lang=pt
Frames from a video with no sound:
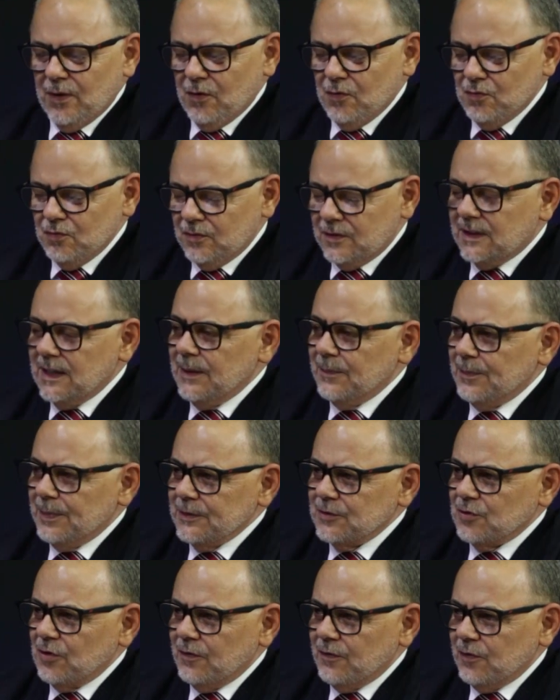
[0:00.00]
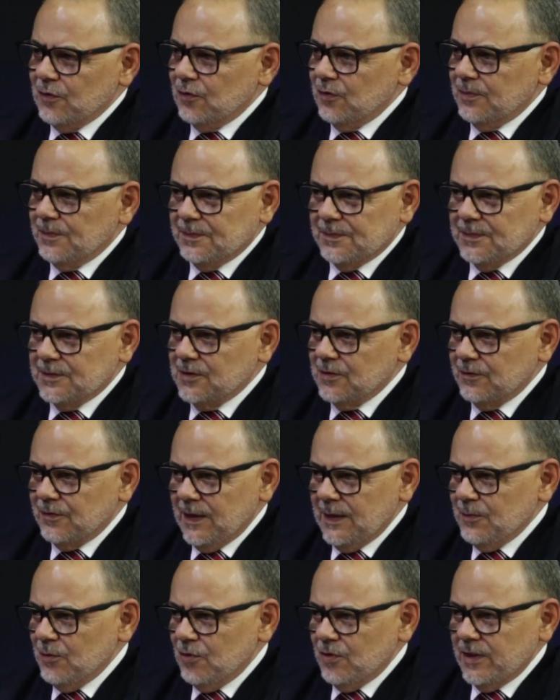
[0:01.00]
algum tempo o pessoal falou, isso
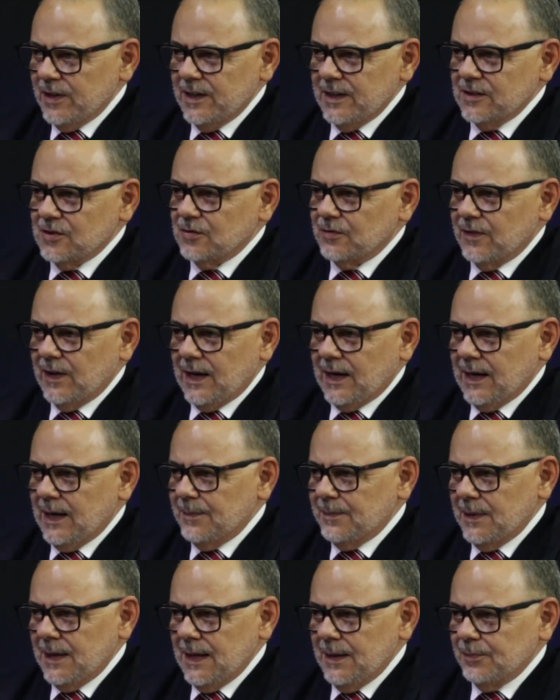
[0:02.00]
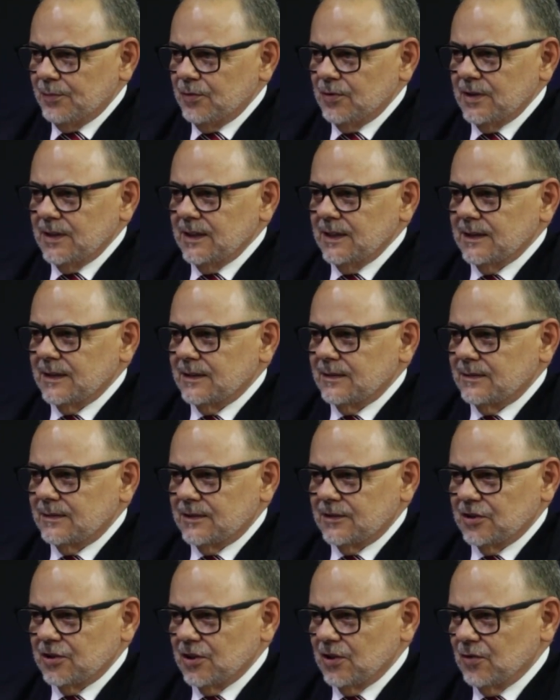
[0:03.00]
vai morrer, isso vai acabar, porque
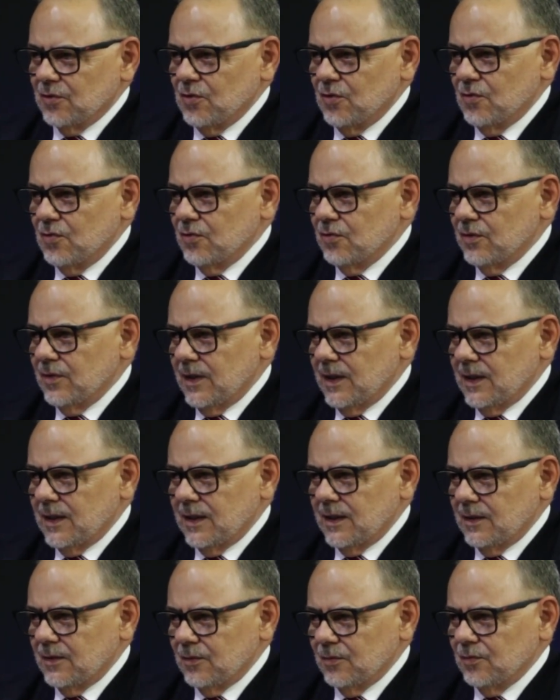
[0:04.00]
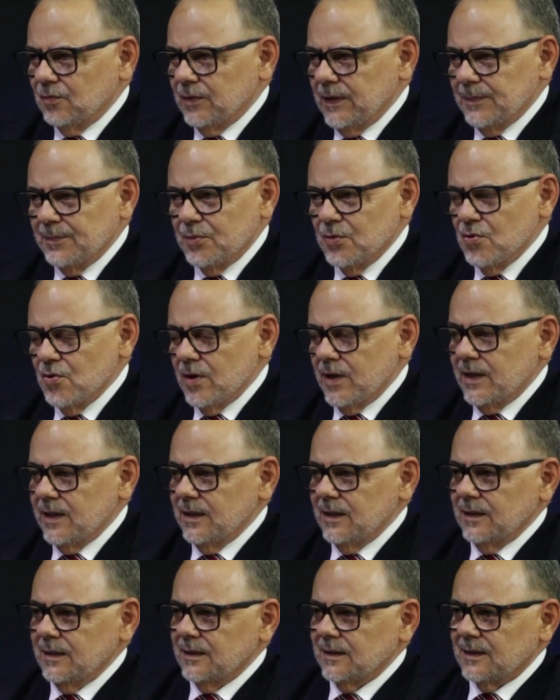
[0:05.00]
chegou uh, o
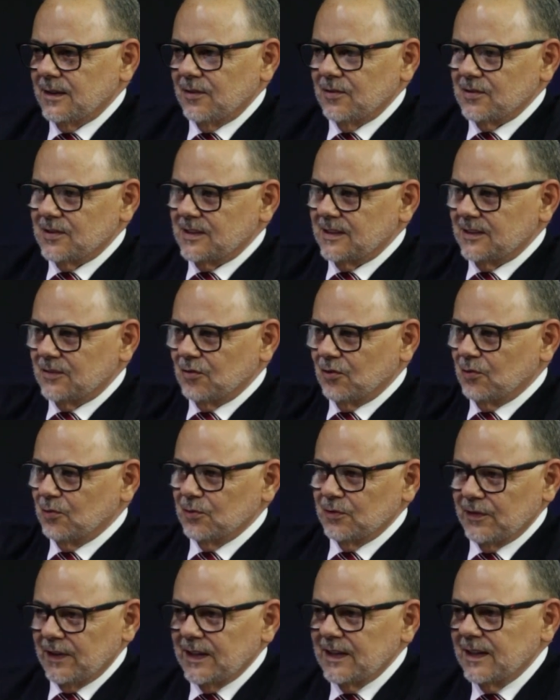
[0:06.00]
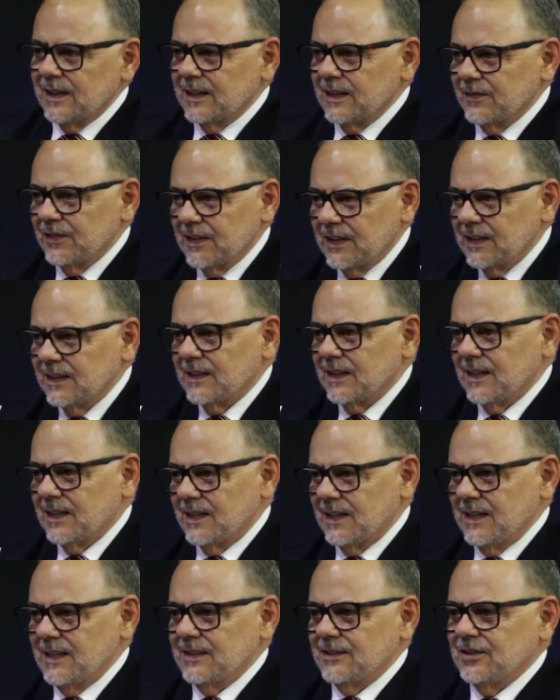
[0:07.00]
e-book, então assim, todo mundo vai ler livro na
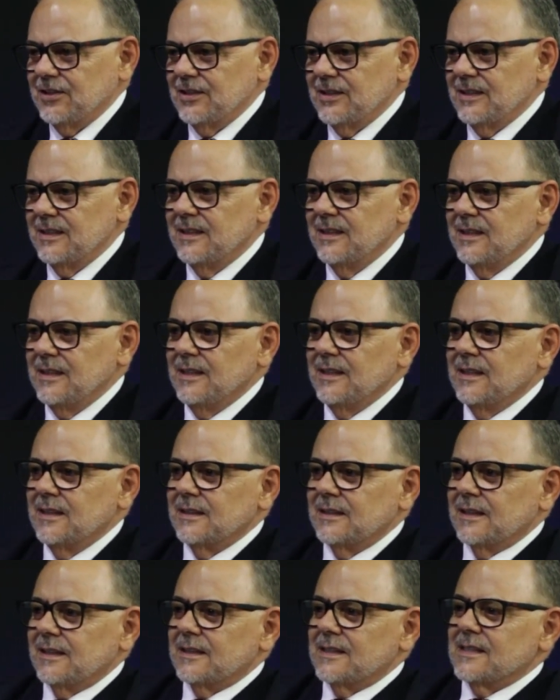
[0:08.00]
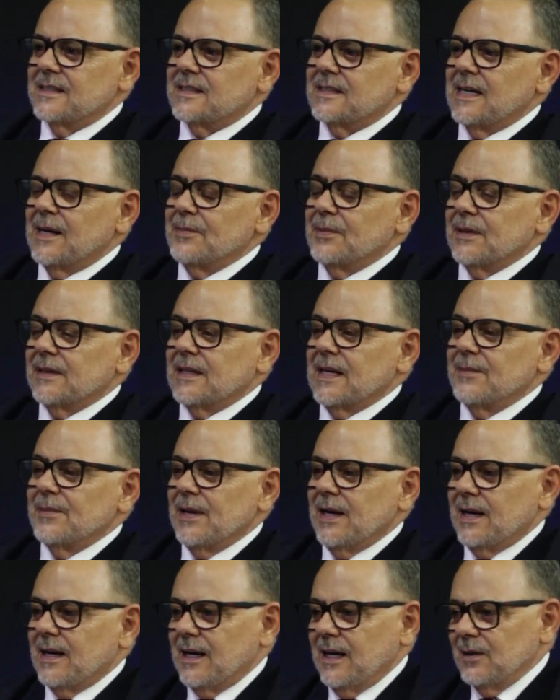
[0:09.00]
internet. Uhum. A gente sabe que tem
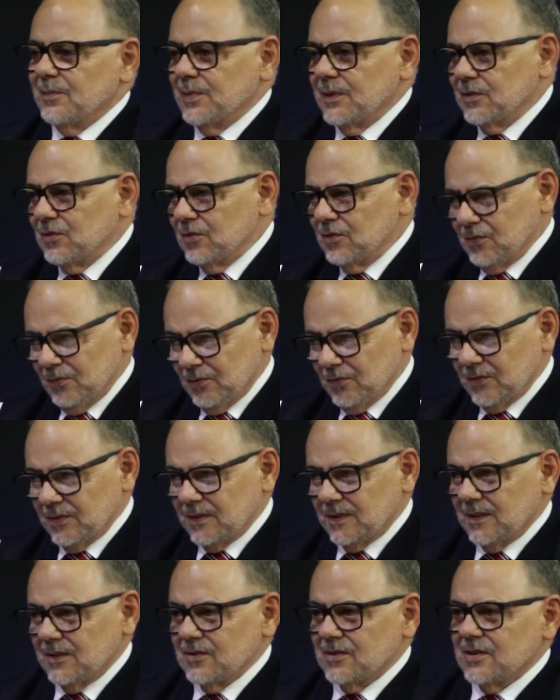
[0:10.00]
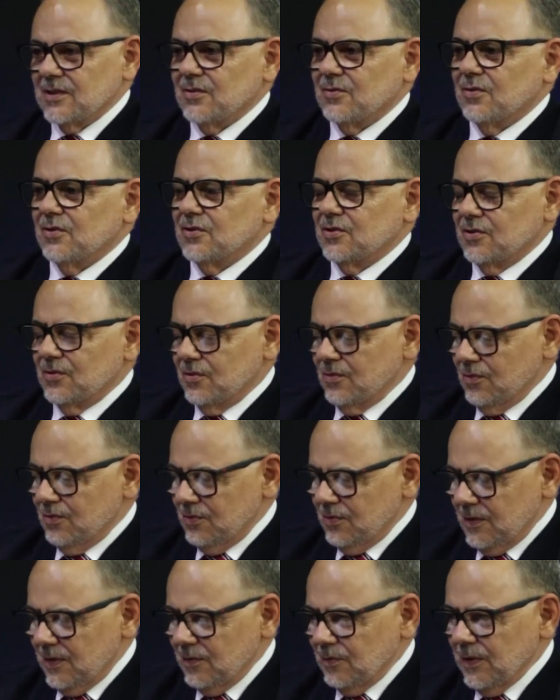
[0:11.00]
mercado para todo mundo. Então, assim, Sim.
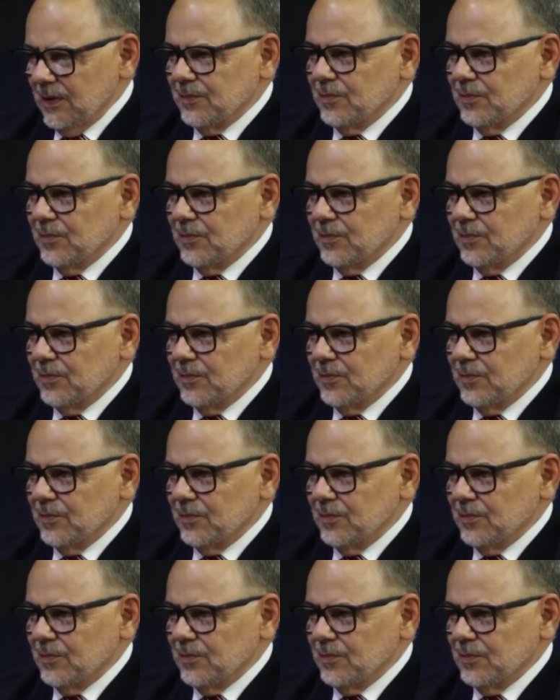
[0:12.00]
continua, o